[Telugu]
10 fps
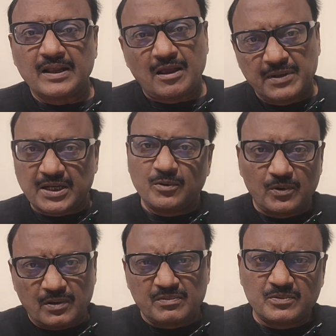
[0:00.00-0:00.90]
ఆమెకేవో
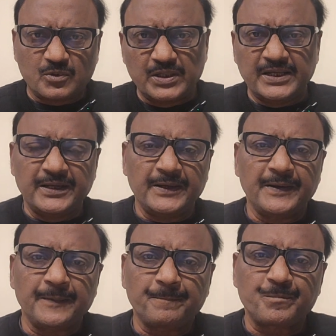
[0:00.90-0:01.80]
కొన్ని
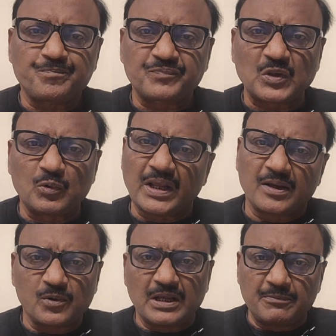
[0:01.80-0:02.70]
ఉన్నాయి
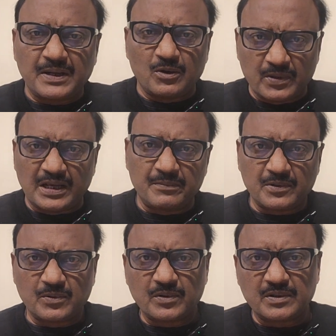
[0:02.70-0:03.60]
కొన్ని అభిప్రాయాలు ఉన్నాయి
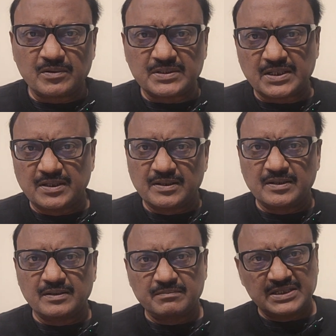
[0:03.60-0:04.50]
ఆమెకు రేవంత్ రెడ్డి
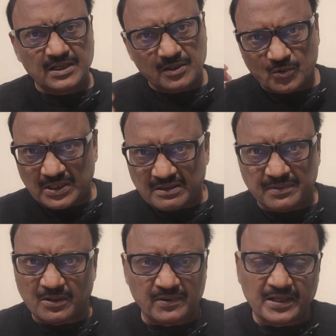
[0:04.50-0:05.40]
మీద కొన్ని
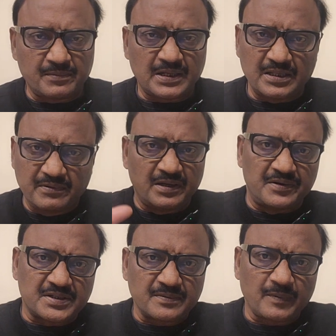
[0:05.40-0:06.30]
అభిప్రాయాలు ఉన్నాయి ఆమెకు అది వేరే
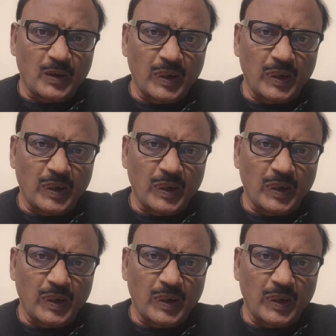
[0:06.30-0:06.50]
విషయం